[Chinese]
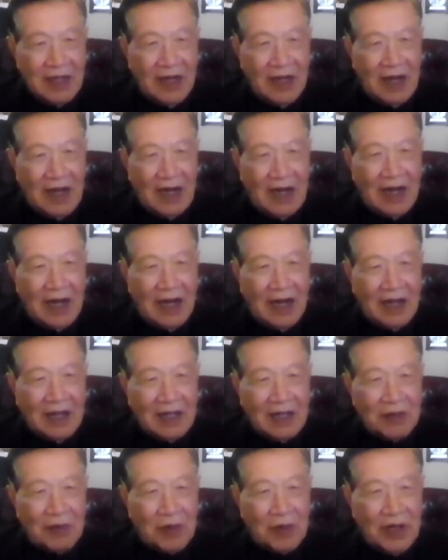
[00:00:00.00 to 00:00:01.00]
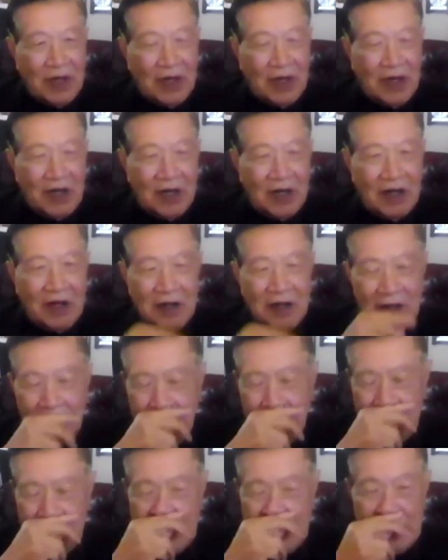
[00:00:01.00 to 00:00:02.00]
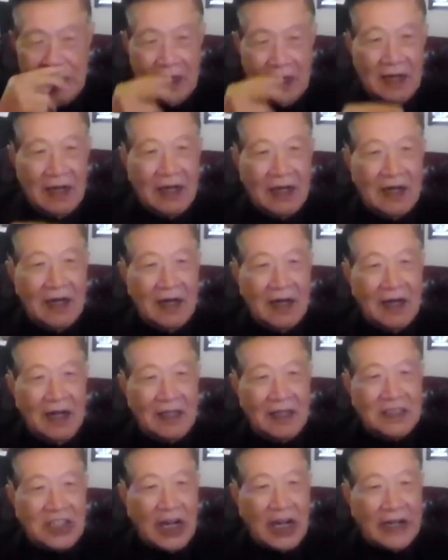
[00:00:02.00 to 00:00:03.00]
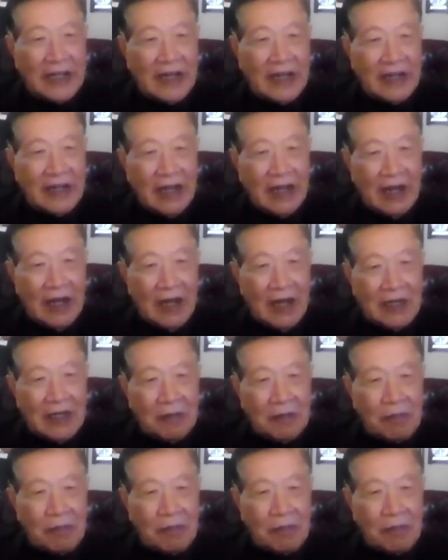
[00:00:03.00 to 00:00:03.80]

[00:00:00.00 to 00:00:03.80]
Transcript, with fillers: 啊，我呃很想念你啊，